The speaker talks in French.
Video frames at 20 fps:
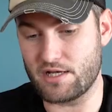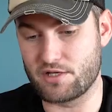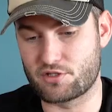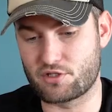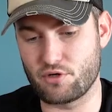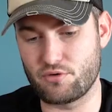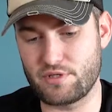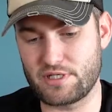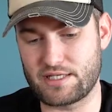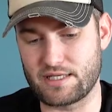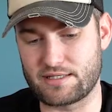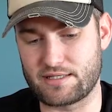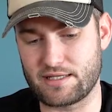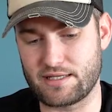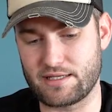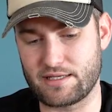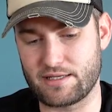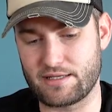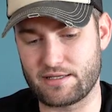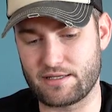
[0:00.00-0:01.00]
Et celui qui
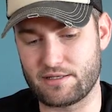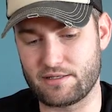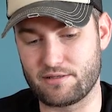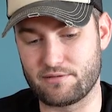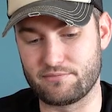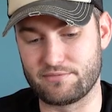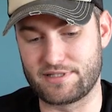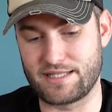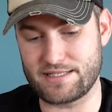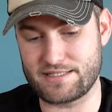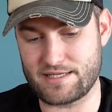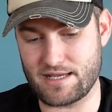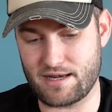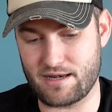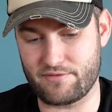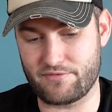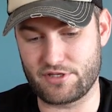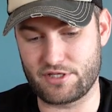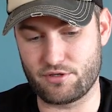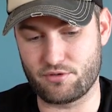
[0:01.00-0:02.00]
était dédié à
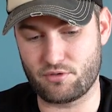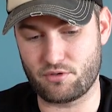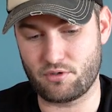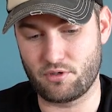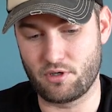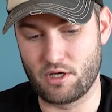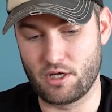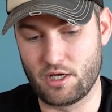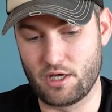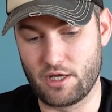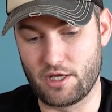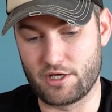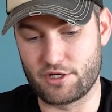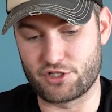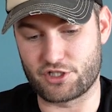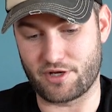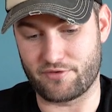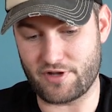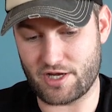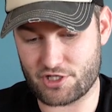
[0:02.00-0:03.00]
la vidéo,
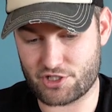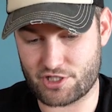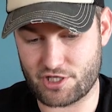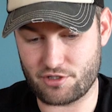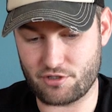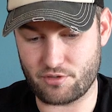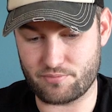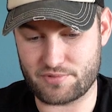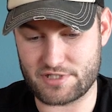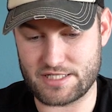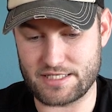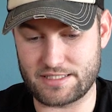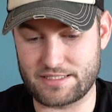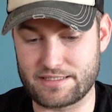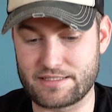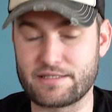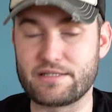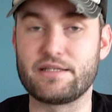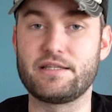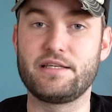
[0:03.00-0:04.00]
j'avais acheté une
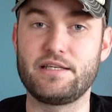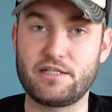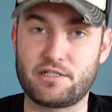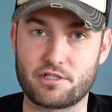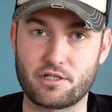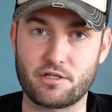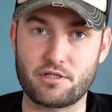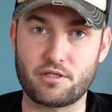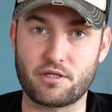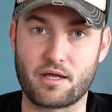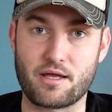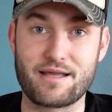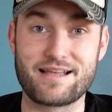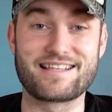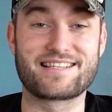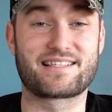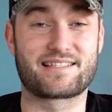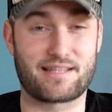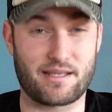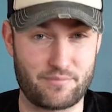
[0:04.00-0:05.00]
optique Nikon
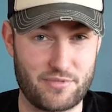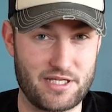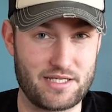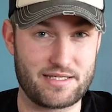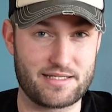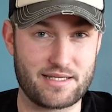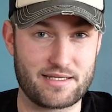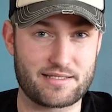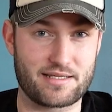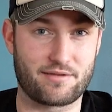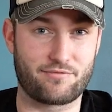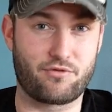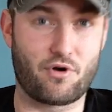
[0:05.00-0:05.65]
stabilisée cette